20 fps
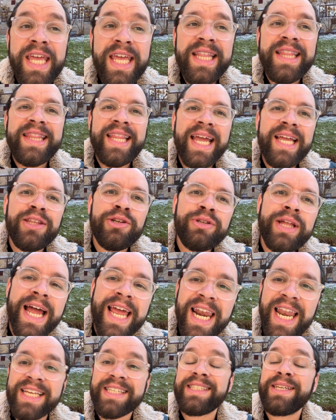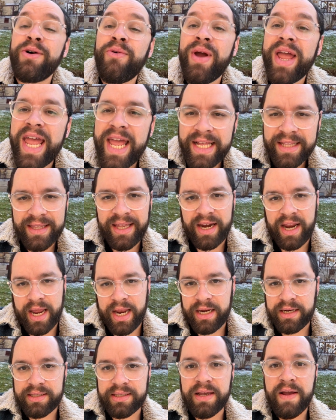e dentro da relação entre
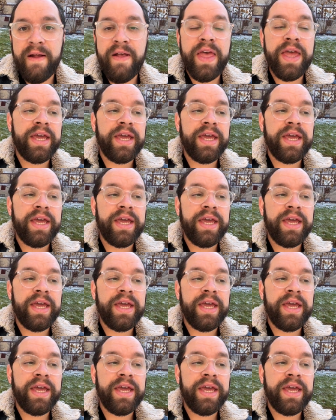eles.